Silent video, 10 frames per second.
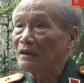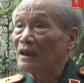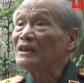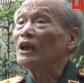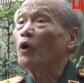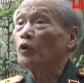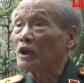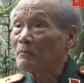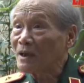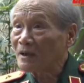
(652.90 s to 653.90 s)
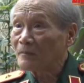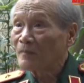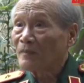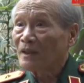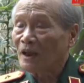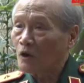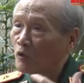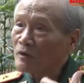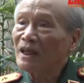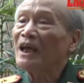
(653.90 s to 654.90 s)
chiến dịch Hồ Chí Minh thì đối
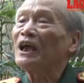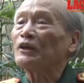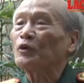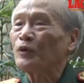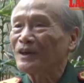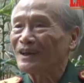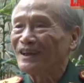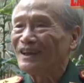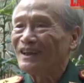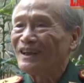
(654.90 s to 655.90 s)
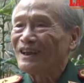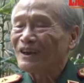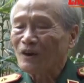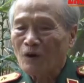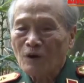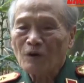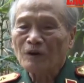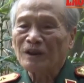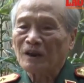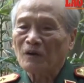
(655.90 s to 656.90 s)
với thế hệ tôi ấy, đó có
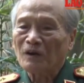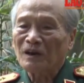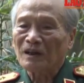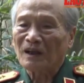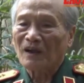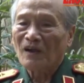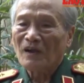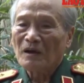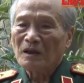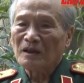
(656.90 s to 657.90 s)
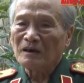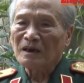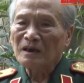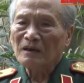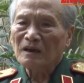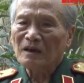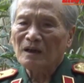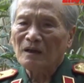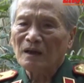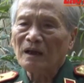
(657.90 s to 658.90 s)
thể nói là những cái
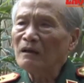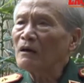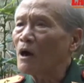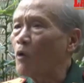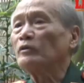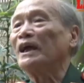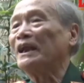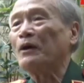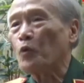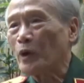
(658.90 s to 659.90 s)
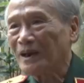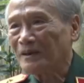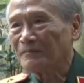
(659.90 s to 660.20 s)
ký ức không thể nào quên.